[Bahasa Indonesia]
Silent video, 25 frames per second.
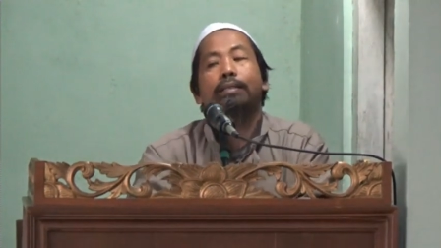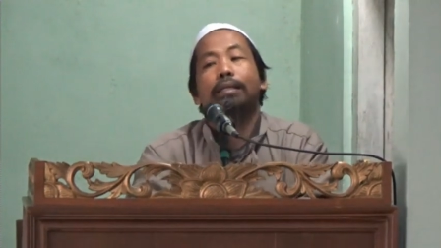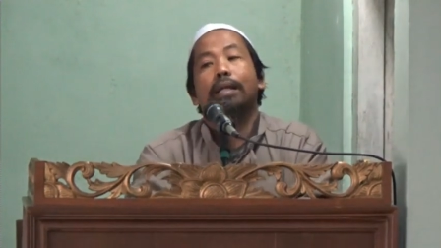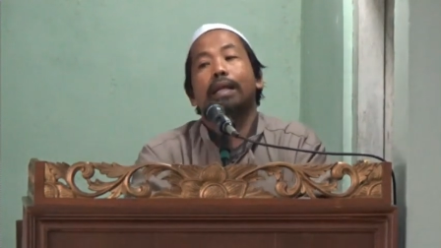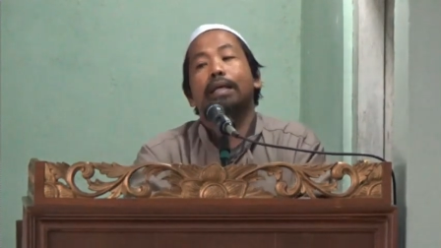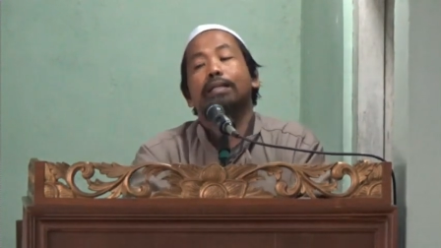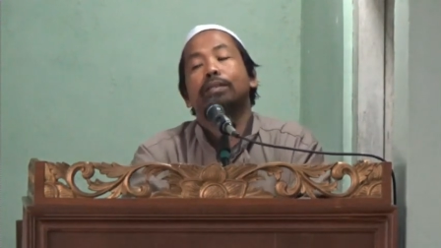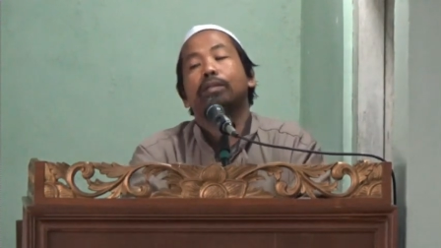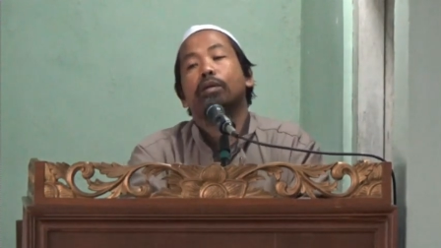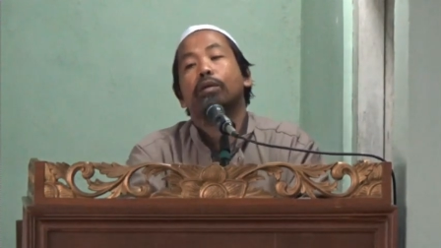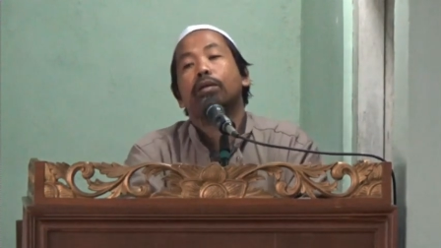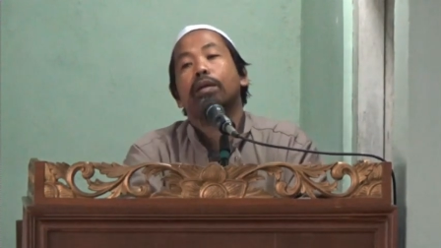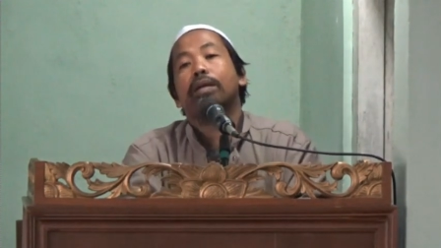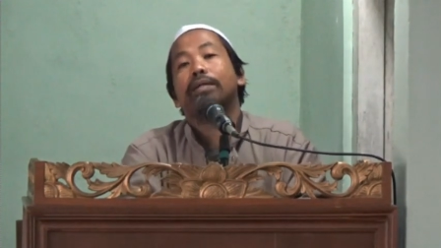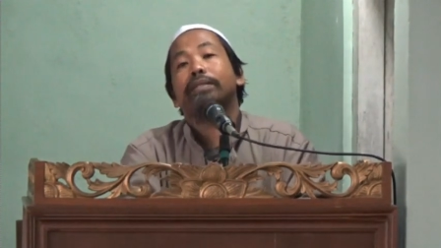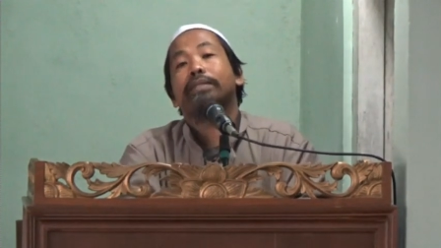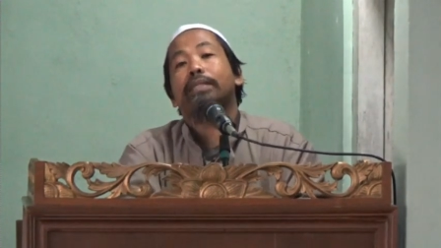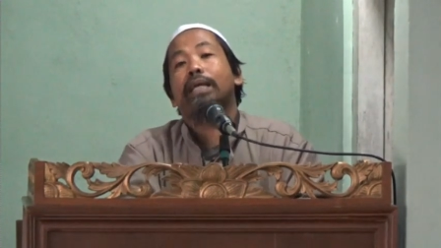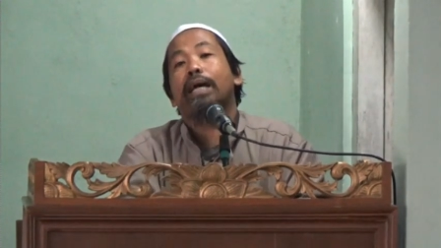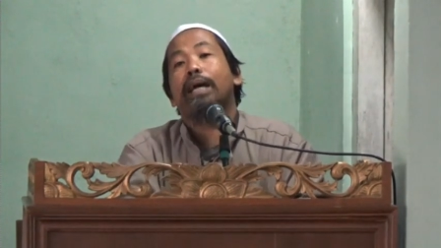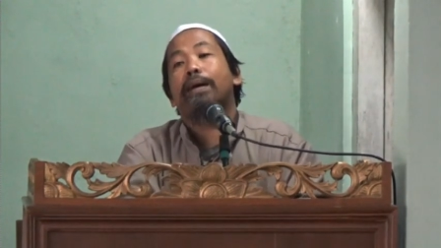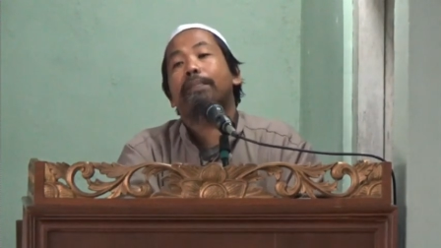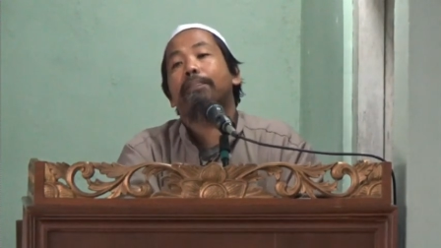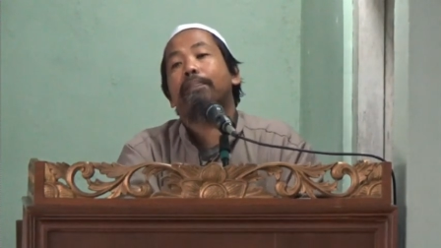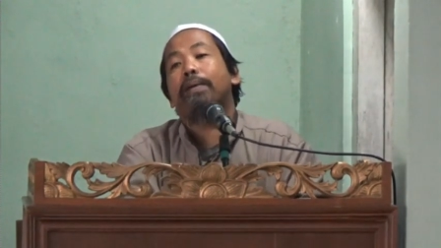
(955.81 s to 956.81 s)
salah seorang
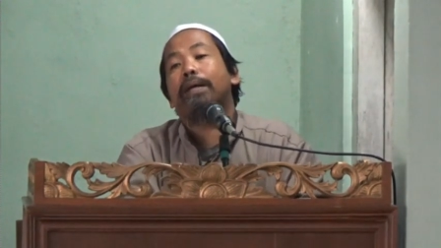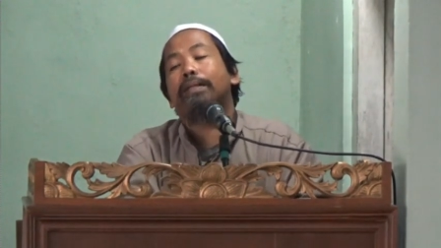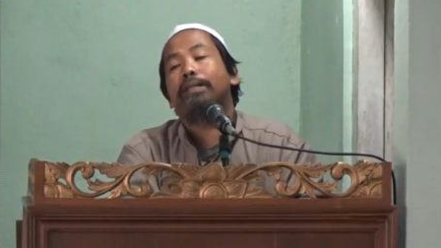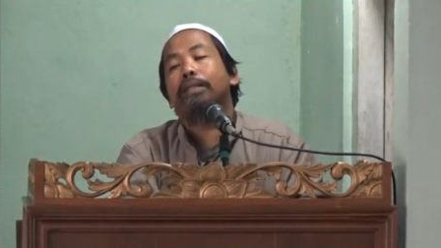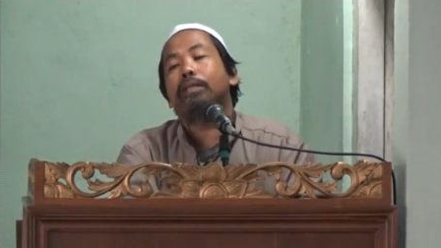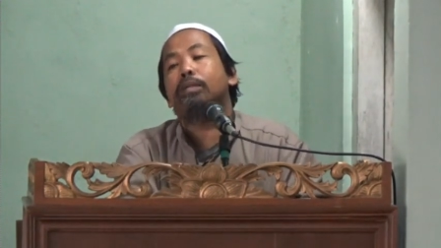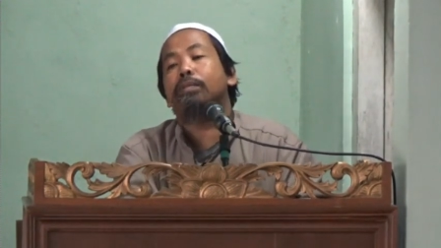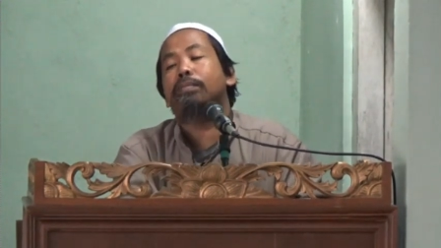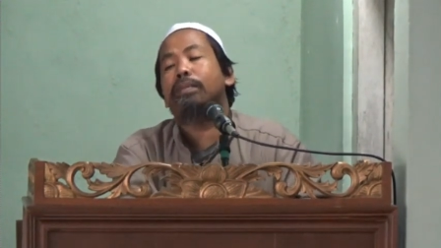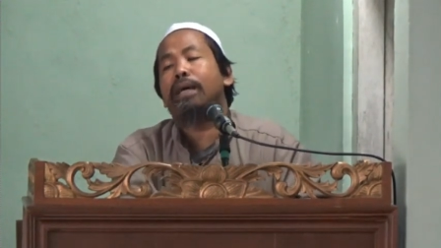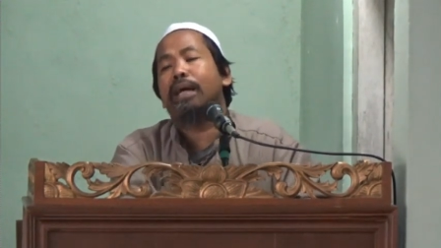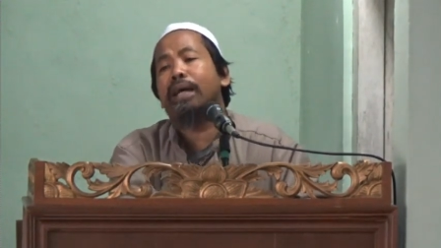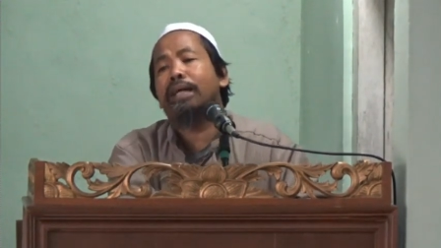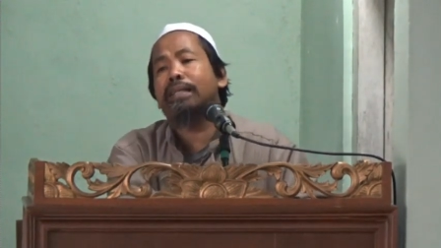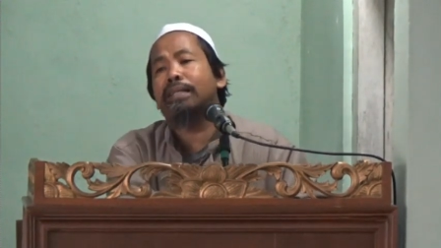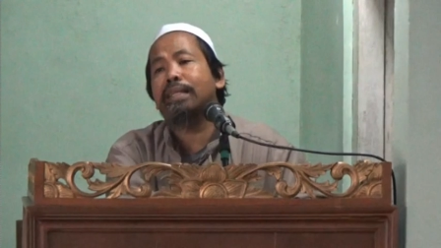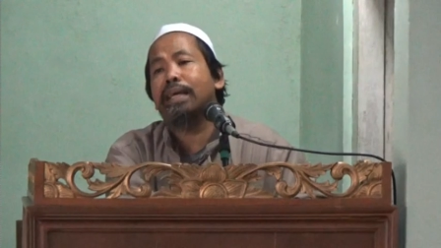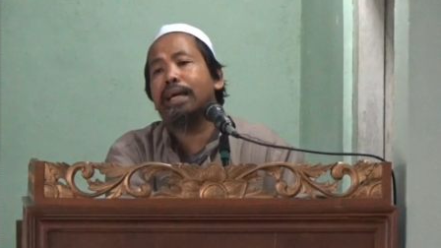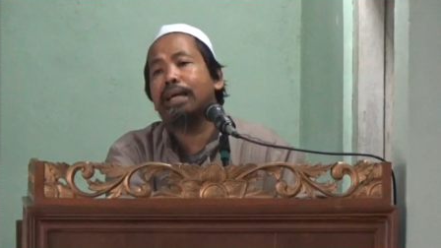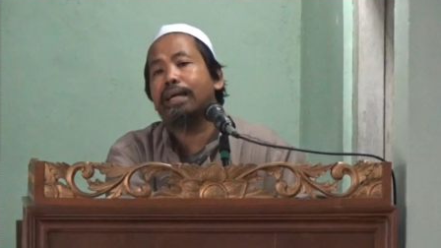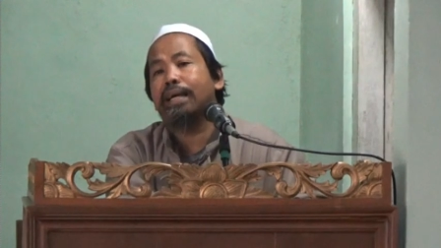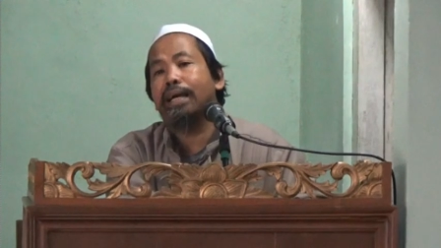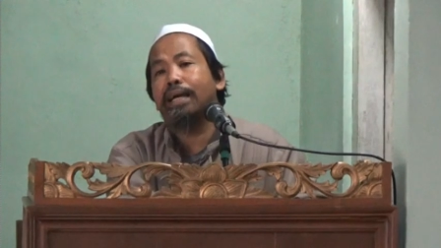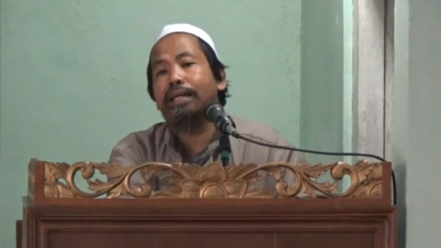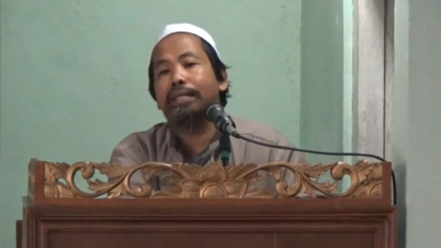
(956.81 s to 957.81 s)
sahabat itu
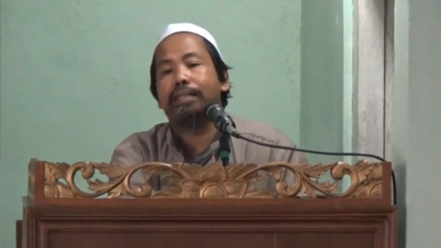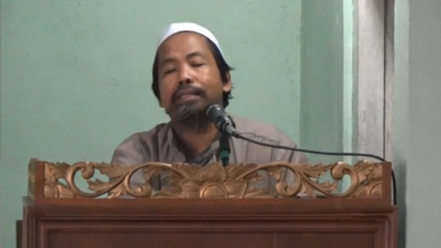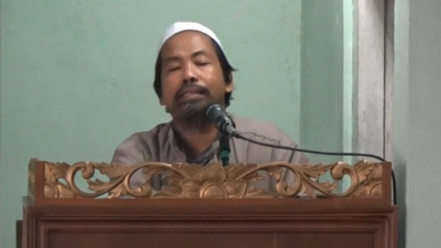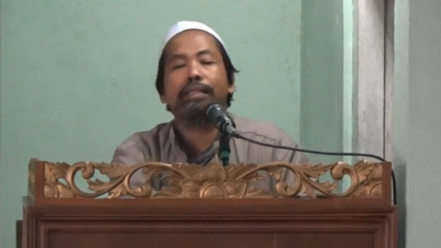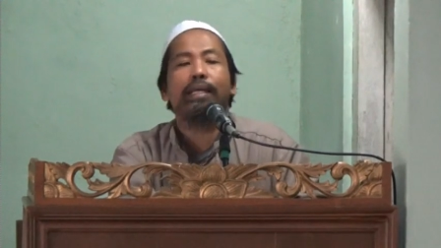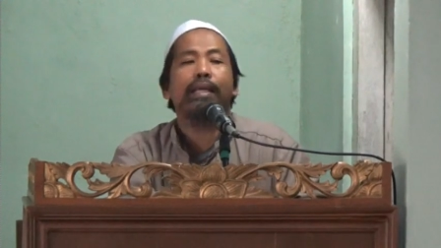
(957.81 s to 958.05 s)
mengatakan,